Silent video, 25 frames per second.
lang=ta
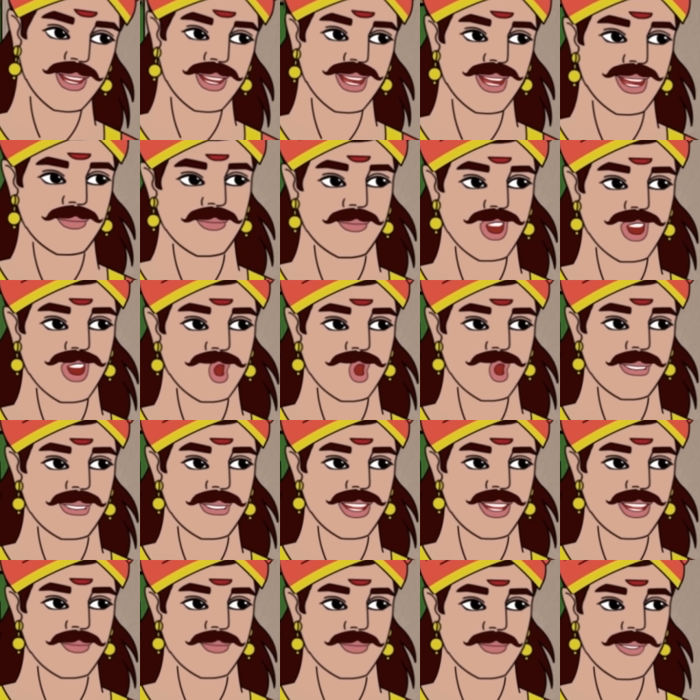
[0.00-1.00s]
நம்ம
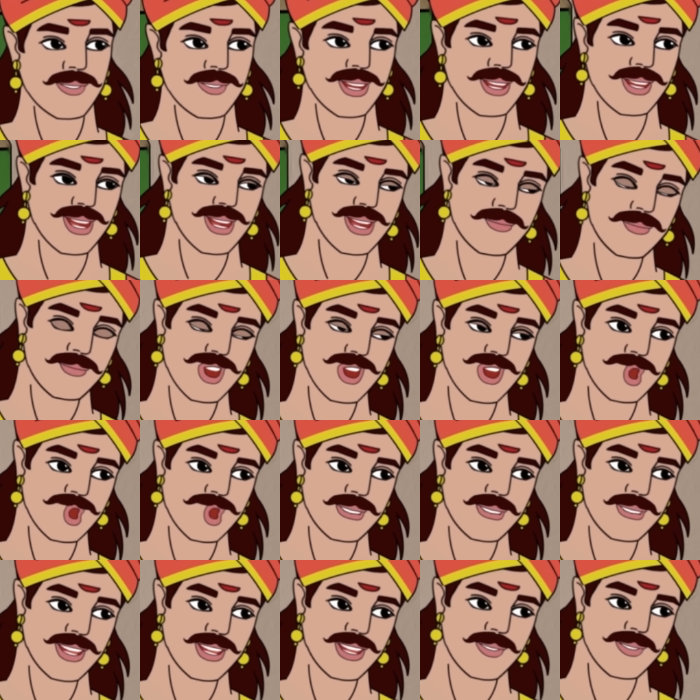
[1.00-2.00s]
வயல்களுக்கு உரம்
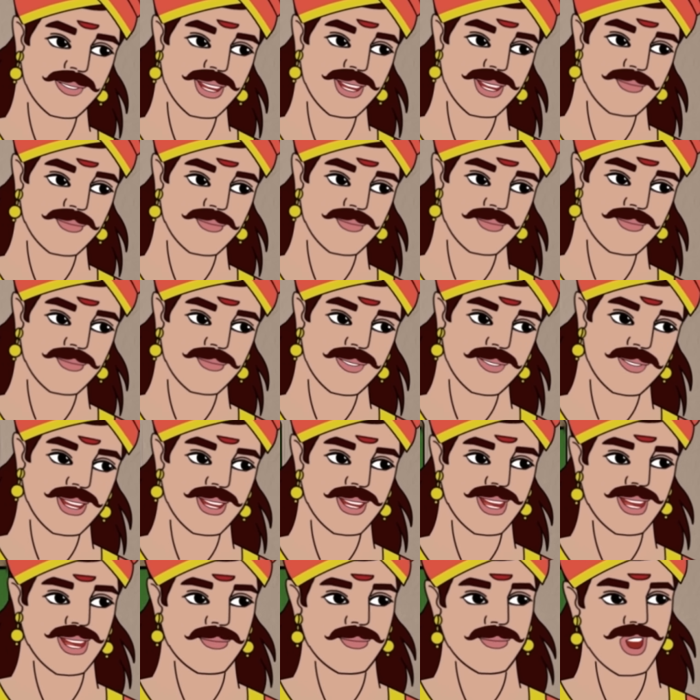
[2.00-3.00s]
வாங்கிட்டு வரணும்
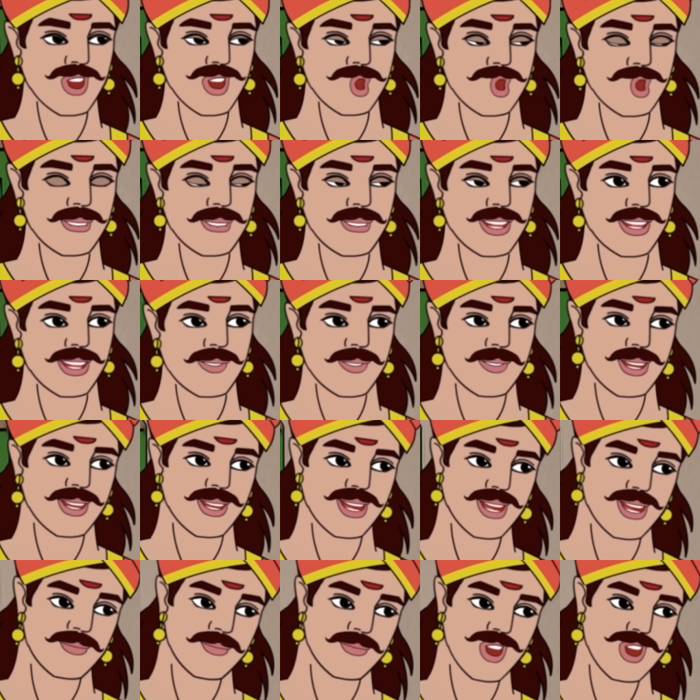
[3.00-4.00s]
அதுக்கு ஐம்பது ரூபா
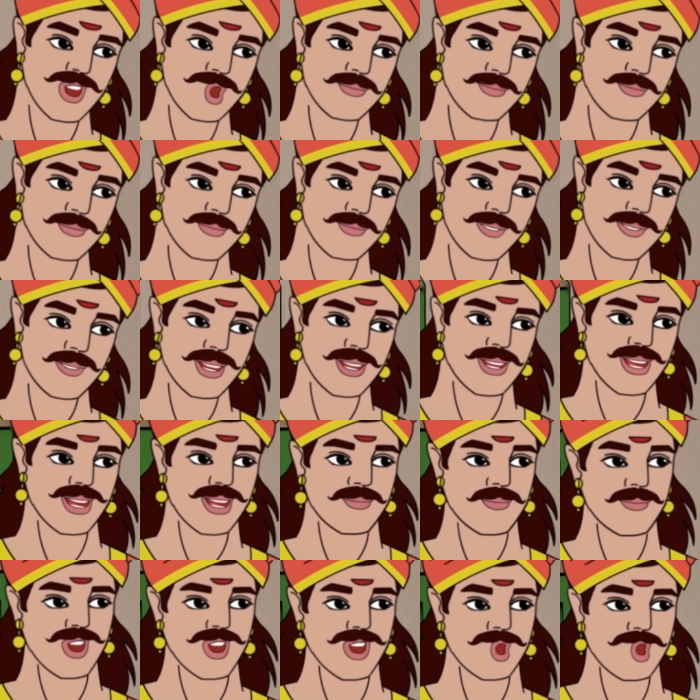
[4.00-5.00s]
செலவாகும் அதை
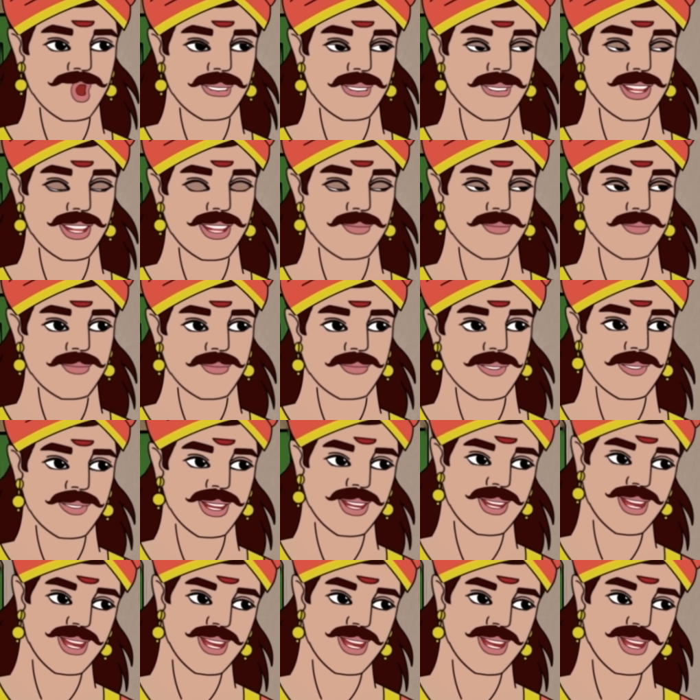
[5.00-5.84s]
கொடுத்தீங்கன்னா நான்